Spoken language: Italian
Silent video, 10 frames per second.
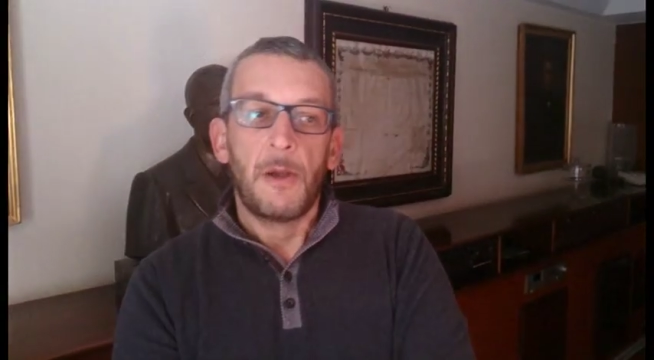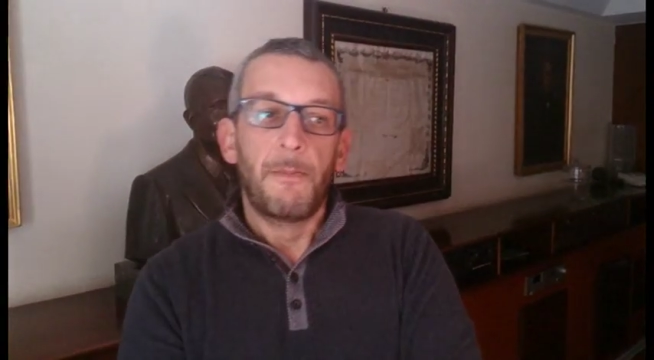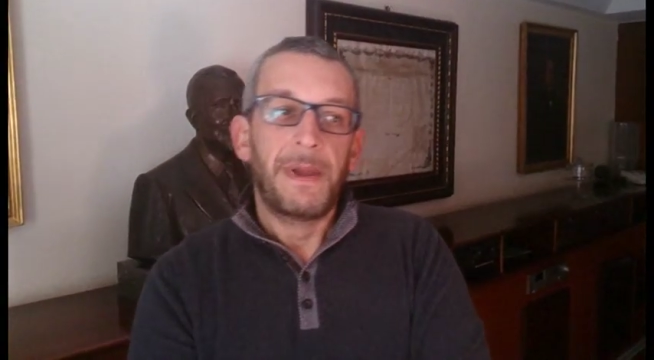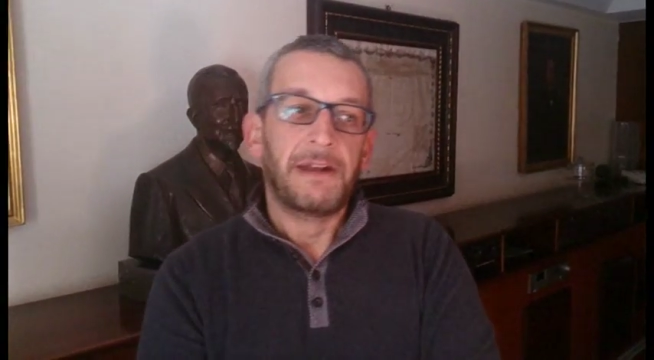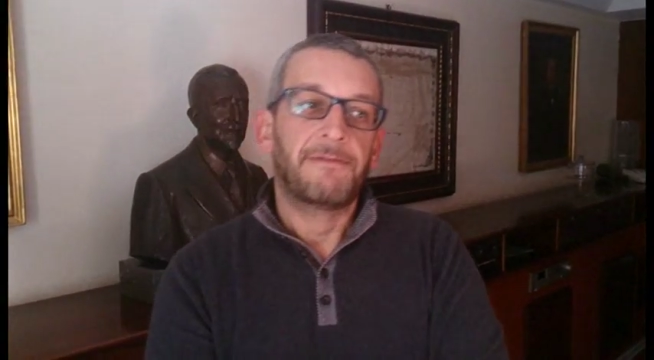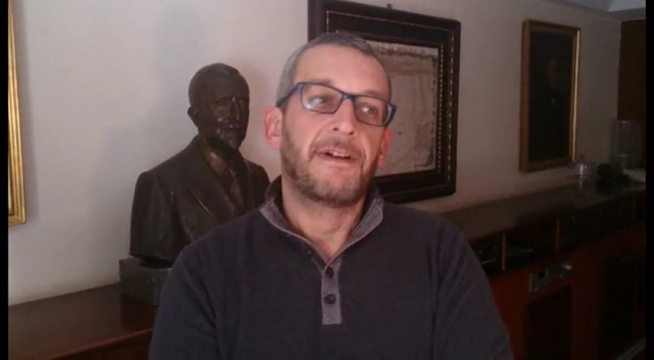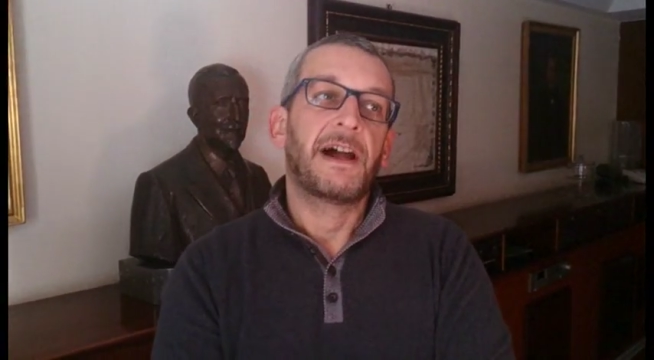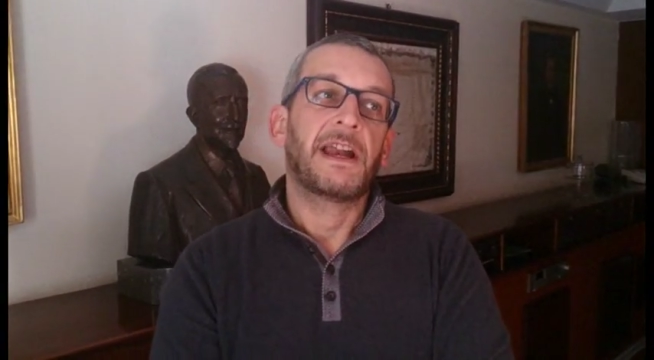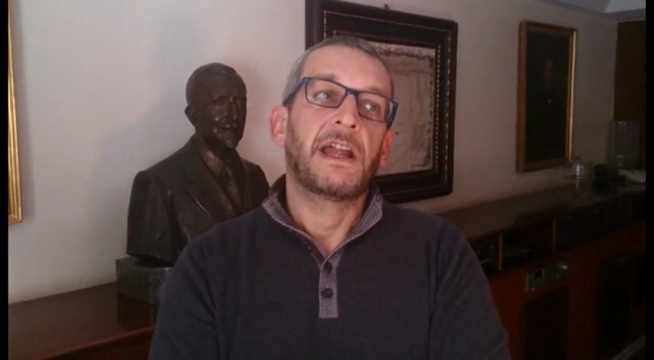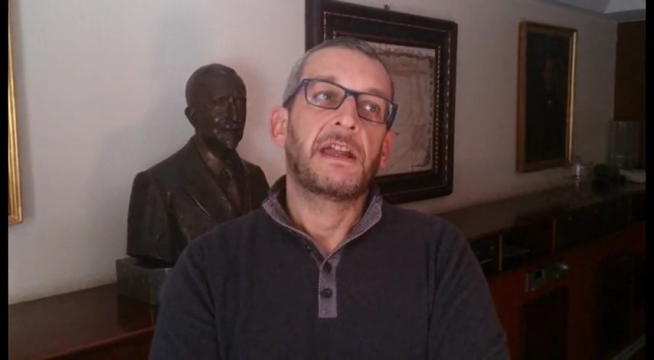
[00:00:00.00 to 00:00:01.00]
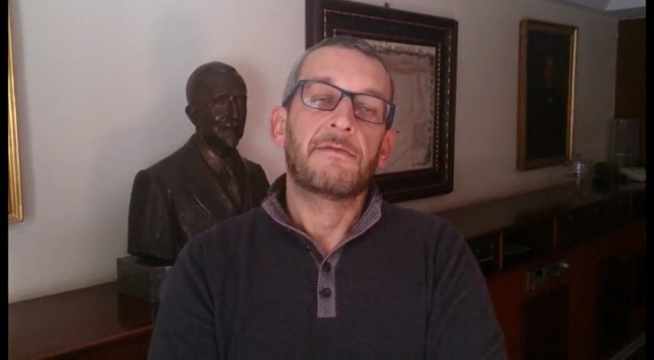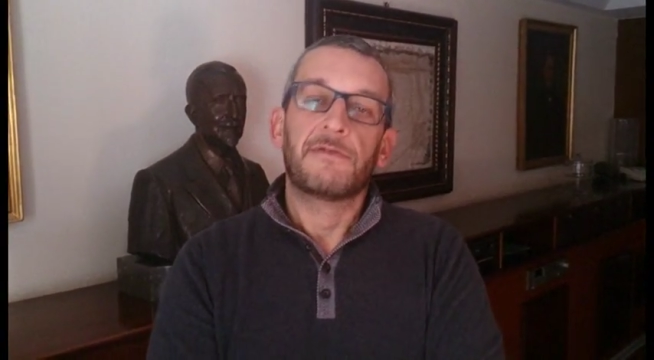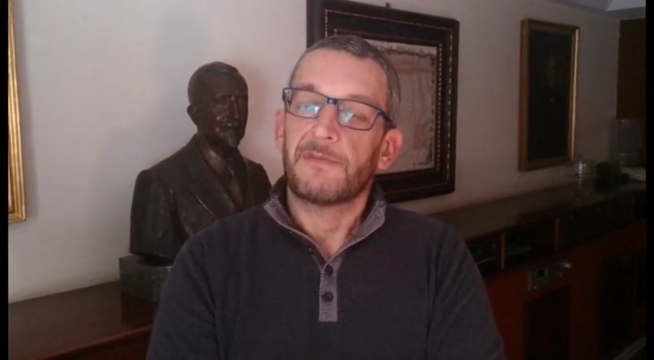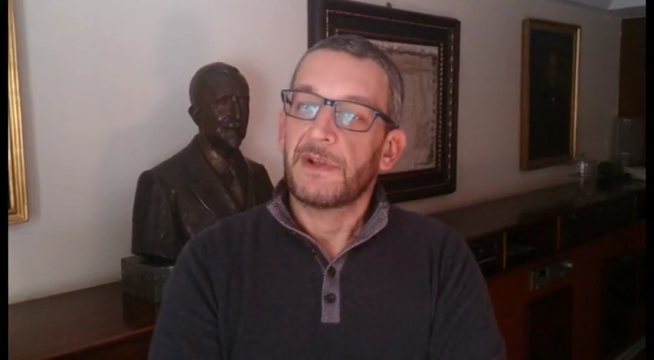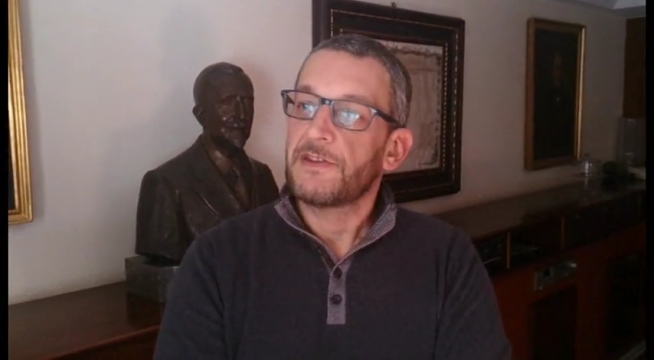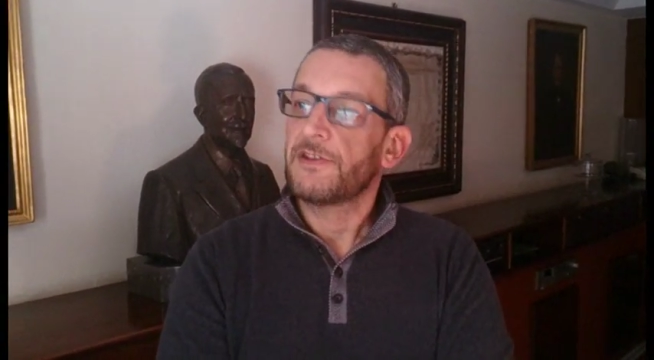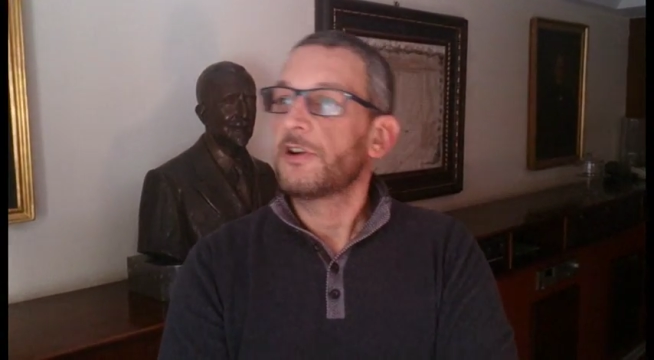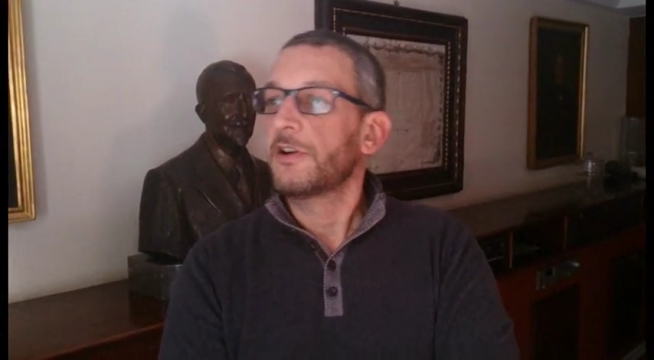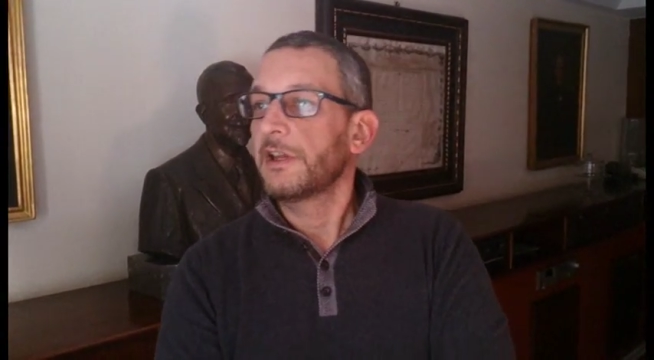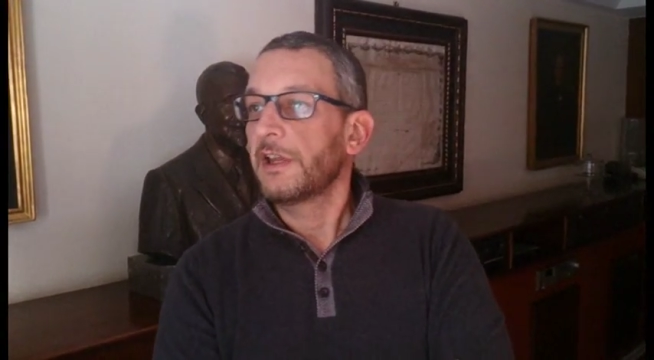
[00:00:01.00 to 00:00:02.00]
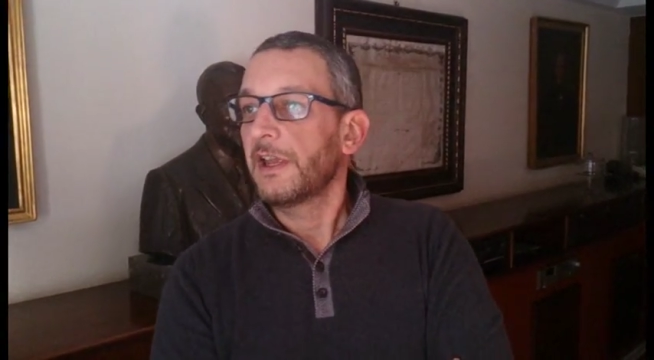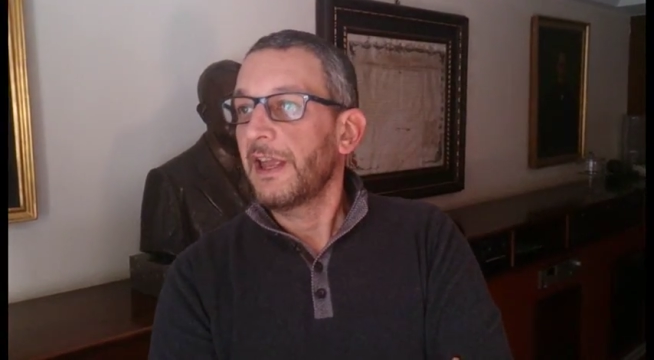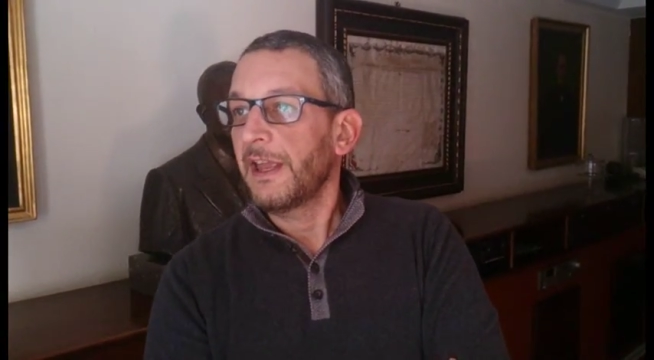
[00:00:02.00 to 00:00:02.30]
per fare informazione